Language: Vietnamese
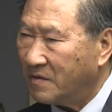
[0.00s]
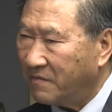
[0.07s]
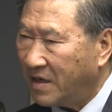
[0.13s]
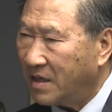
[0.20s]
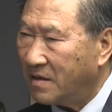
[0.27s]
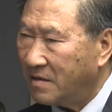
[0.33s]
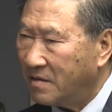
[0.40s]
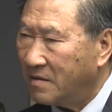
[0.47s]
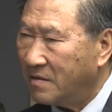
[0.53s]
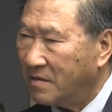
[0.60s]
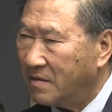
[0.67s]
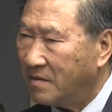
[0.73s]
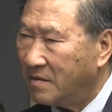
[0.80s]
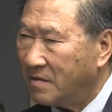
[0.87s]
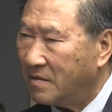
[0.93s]
để đưa cái
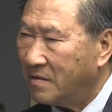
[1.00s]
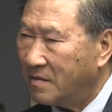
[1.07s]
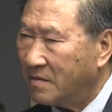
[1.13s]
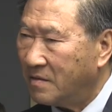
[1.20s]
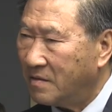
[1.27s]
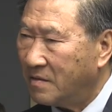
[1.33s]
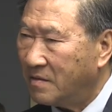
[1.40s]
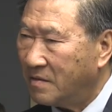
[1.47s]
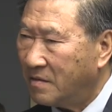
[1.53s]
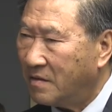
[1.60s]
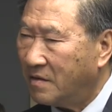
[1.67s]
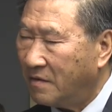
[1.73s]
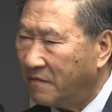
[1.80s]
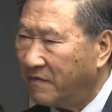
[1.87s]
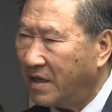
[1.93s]
vấn đề đó
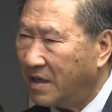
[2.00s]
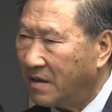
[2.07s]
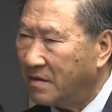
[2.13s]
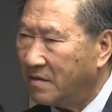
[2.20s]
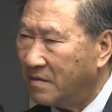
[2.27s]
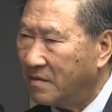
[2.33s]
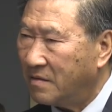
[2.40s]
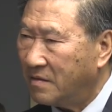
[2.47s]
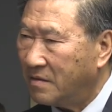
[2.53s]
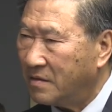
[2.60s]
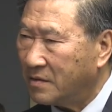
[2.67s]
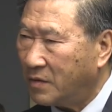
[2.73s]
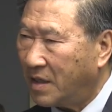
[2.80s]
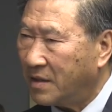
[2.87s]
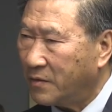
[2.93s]
ra trước
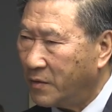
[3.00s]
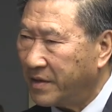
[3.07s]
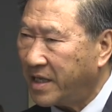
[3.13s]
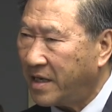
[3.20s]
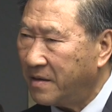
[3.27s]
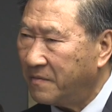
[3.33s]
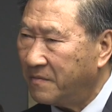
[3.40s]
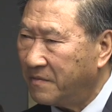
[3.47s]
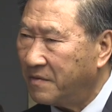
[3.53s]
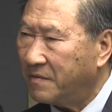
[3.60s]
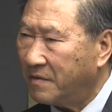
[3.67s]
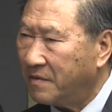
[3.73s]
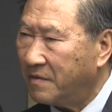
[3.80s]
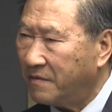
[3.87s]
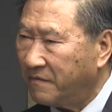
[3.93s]
vâng. ờ, tòa án quốc
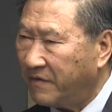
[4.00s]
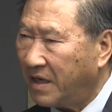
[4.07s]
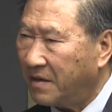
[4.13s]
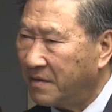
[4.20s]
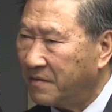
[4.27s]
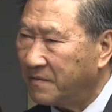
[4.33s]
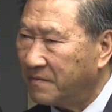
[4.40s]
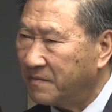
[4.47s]
tế vâng. và